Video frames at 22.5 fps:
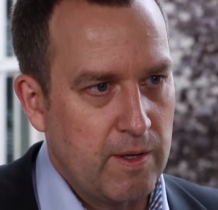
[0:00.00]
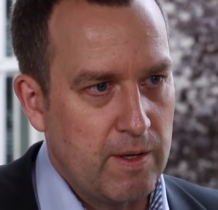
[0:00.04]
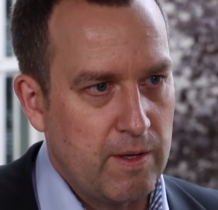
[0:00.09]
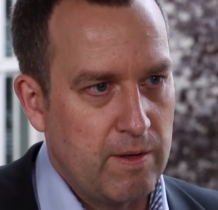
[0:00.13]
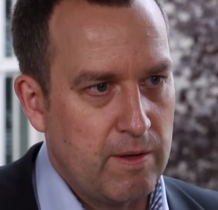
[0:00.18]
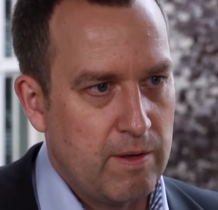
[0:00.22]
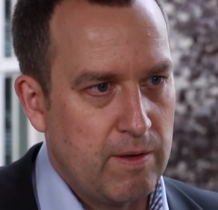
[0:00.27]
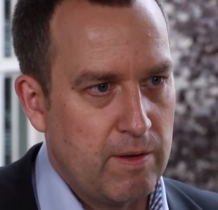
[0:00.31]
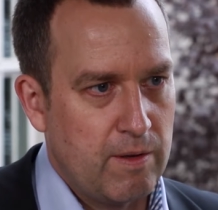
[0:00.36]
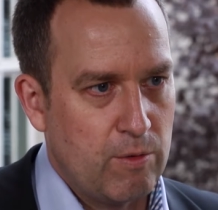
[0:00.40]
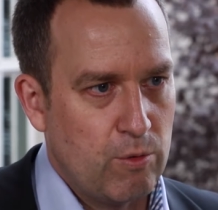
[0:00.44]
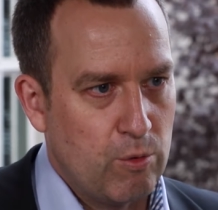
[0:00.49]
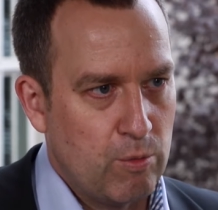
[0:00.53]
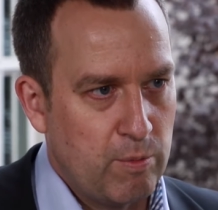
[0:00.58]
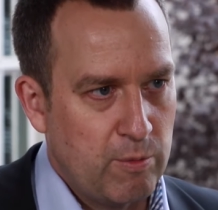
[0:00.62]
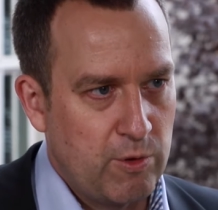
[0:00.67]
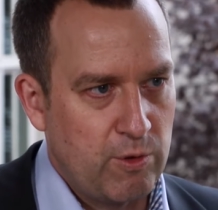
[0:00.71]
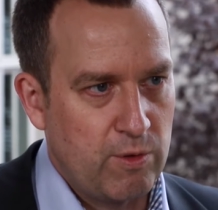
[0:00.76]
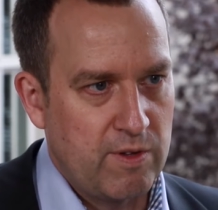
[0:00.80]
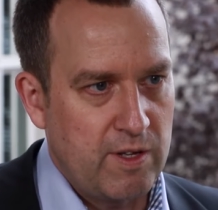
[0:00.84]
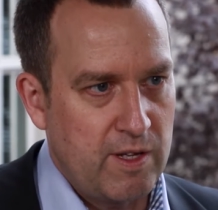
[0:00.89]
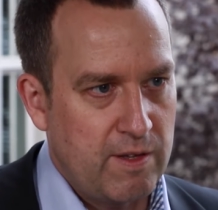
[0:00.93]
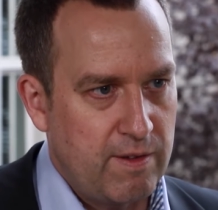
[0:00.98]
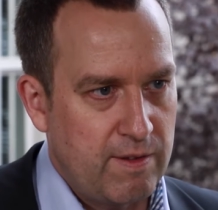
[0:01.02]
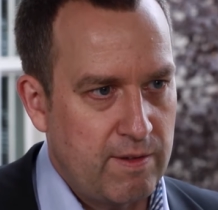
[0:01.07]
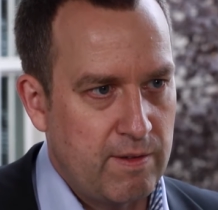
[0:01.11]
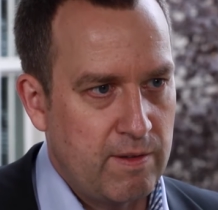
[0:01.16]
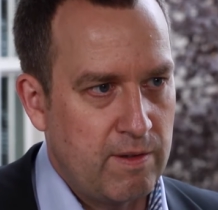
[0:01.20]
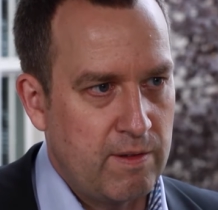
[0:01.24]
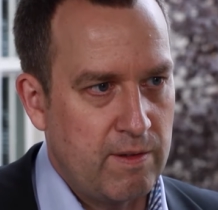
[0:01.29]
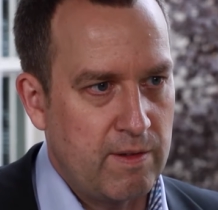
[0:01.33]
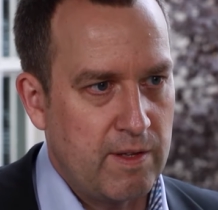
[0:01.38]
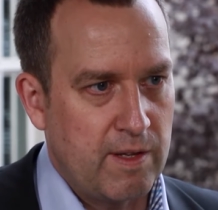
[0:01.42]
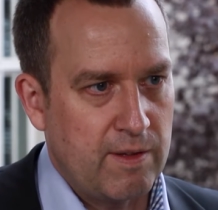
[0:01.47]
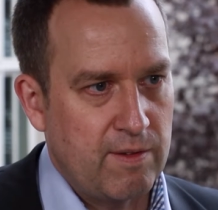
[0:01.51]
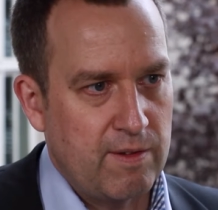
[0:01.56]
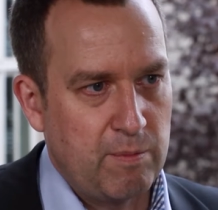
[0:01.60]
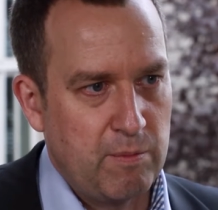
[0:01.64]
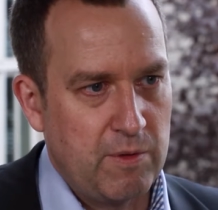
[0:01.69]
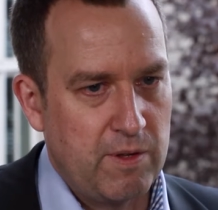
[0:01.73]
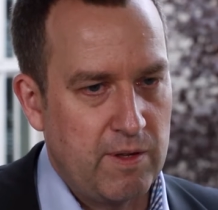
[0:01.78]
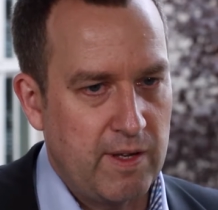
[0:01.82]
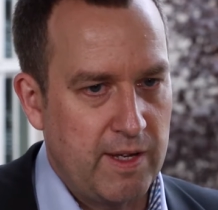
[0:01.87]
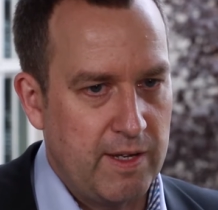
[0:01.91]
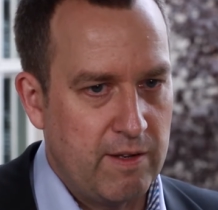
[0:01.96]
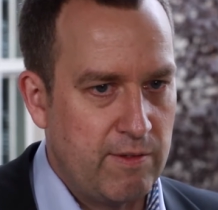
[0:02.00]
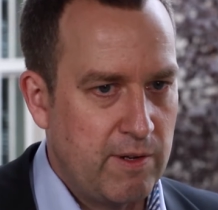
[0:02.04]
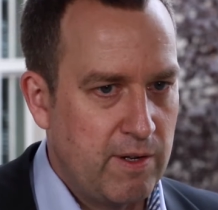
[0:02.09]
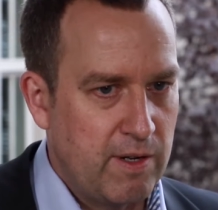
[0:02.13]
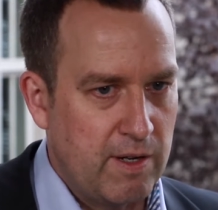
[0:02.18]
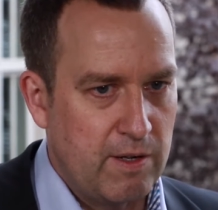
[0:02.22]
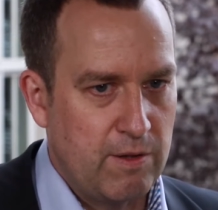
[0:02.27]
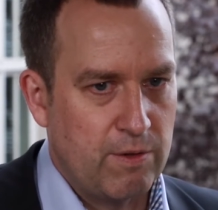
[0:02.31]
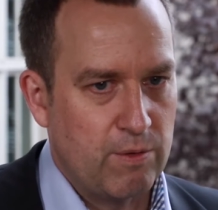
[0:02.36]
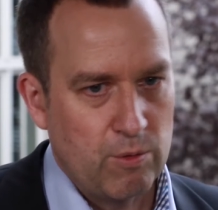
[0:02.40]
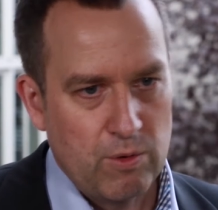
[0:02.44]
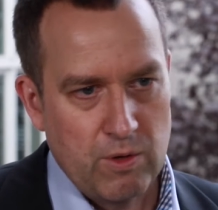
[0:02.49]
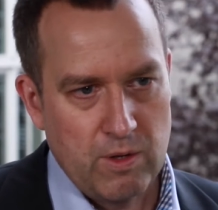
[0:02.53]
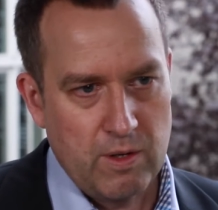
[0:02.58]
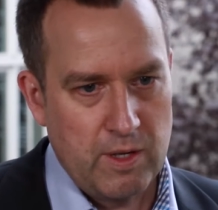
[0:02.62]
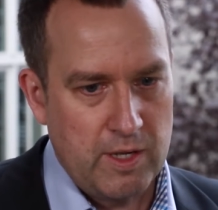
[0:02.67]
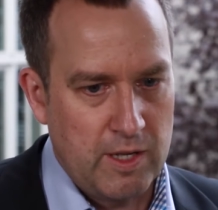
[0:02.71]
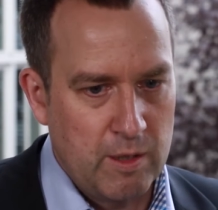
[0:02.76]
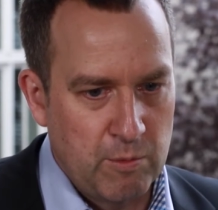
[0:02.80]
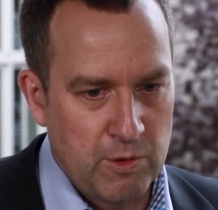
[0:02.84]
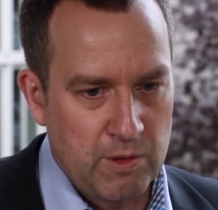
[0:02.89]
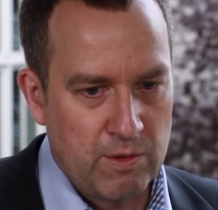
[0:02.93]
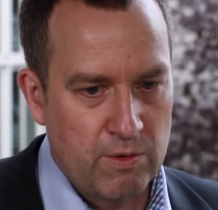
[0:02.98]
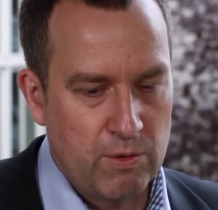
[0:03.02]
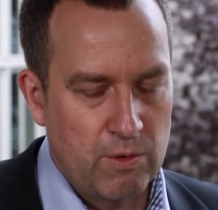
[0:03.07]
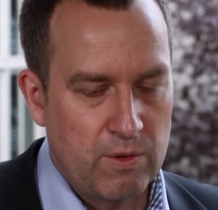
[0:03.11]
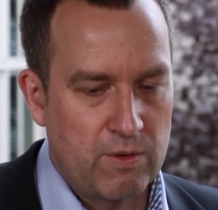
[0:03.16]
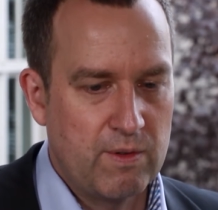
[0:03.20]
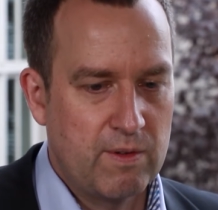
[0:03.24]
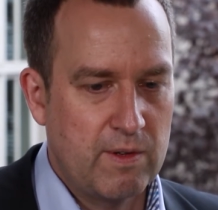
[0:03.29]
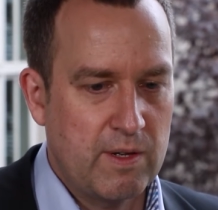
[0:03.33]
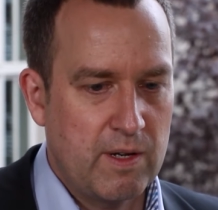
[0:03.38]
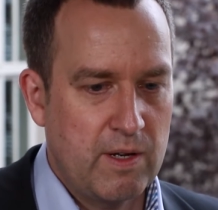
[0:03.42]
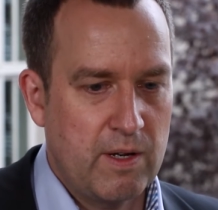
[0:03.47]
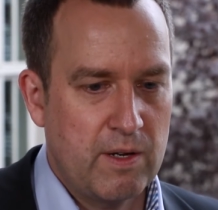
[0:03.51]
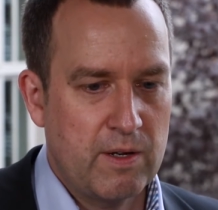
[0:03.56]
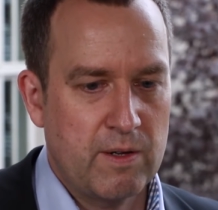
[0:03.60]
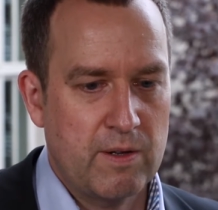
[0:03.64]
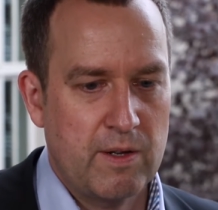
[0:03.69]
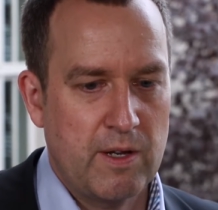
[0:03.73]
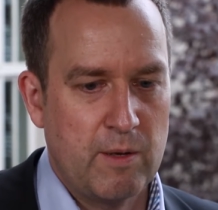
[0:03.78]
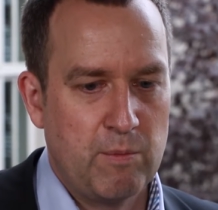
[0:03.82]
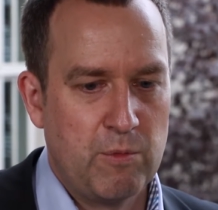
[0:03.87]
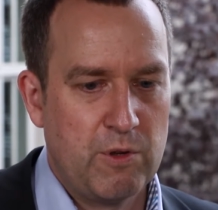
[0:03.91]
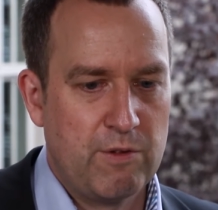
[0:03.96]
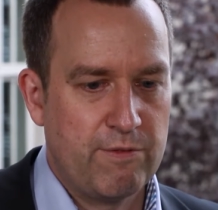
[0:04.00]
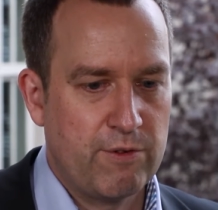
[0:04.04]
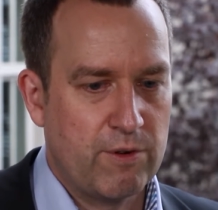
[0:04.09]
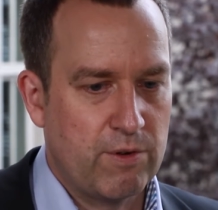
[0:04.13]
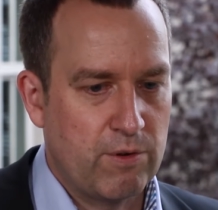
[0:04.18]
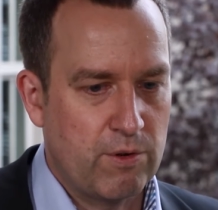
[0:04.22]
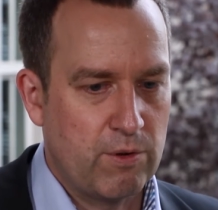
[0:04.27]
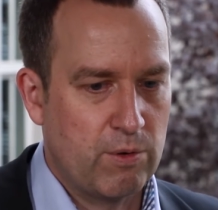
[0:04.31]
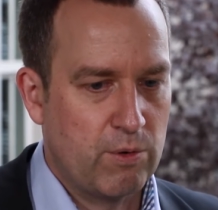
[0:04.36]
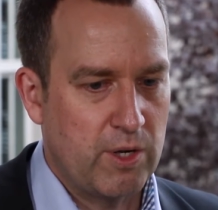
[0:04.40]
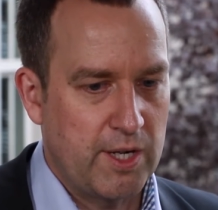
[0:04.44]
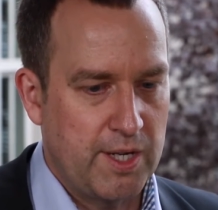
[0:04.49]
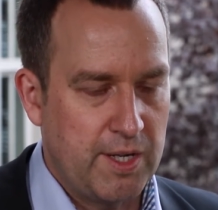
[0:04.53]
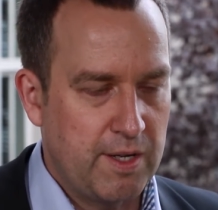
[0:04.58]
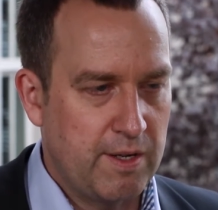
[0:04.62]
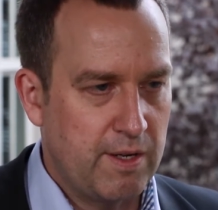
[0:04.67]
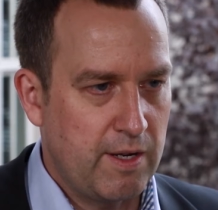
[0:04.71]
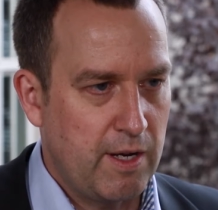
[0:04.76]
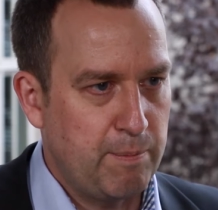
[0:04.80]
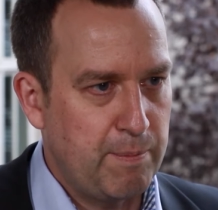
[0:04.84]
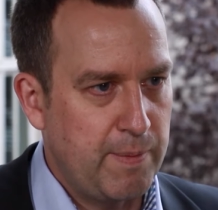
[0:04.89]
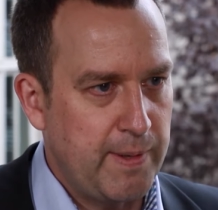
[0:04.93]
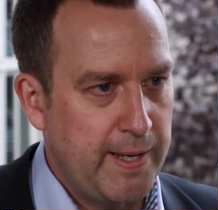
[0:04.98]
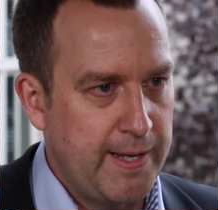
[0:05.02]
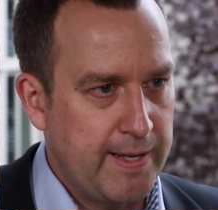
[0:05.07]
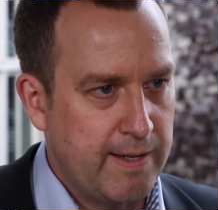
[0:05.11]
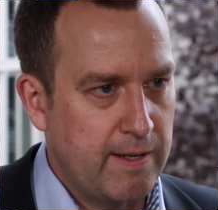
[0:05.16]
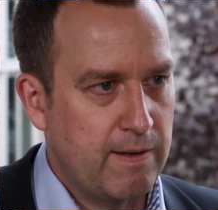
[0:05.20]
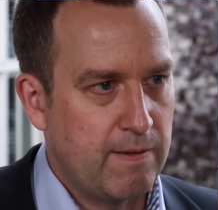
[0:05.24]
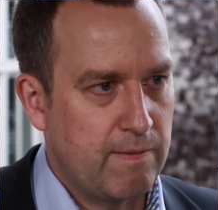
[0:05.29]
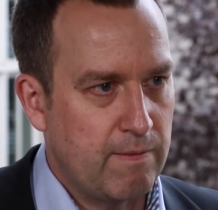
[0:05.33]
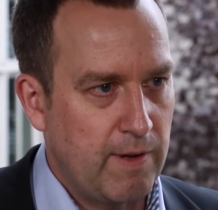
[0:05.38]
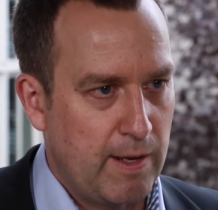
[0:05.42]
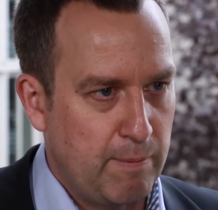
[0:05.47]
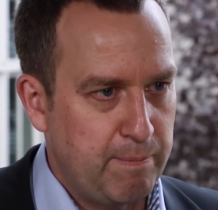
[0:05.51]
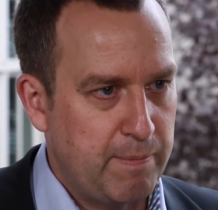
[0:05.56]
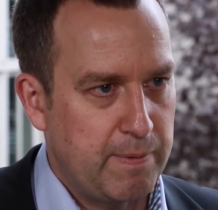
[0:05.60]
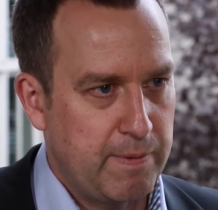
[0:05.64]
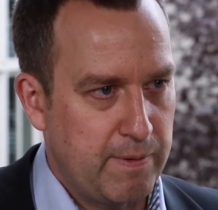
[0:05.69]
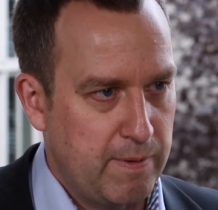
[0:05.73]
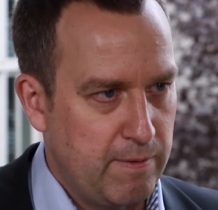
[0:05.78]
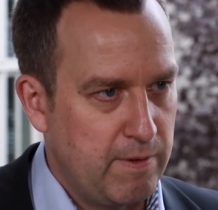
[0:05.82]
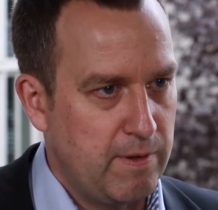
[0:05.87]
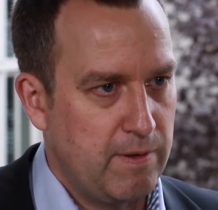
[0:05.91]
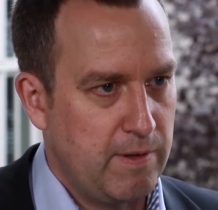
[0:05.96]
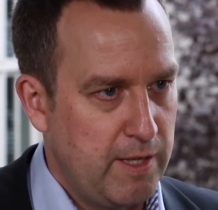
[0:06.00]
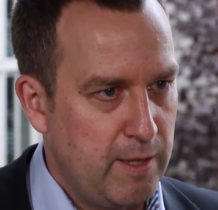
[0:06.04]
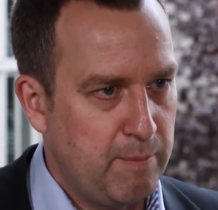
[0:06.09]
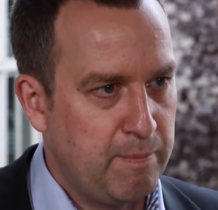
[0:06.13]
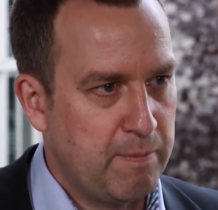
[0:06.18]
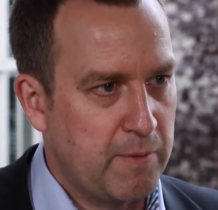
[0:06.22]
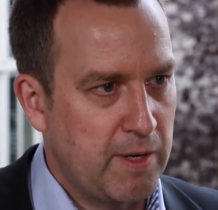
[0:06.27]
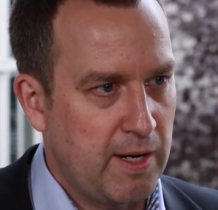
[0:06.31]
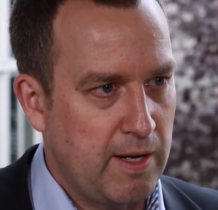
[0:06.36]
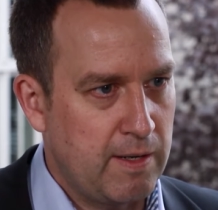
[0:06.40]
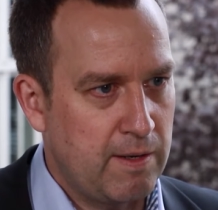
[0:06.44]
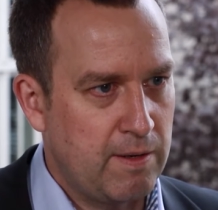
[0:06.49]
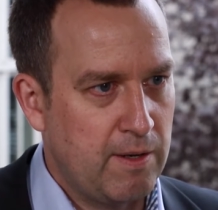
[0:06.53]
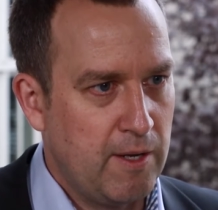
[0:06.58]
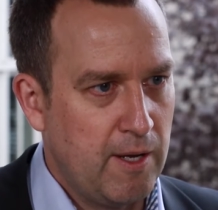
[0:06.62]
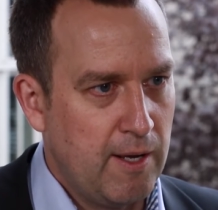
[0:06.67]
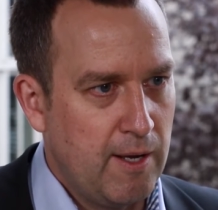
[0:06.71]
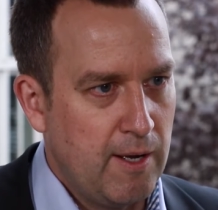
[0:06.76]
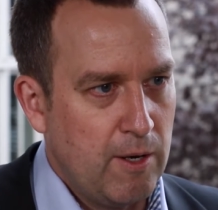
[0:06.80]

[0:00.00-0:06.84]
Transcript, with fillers: äh, umzusetzen, dass ich mich entweder als Unternehmen sozusagen damit von Konkurrenten abhängen, abheben kann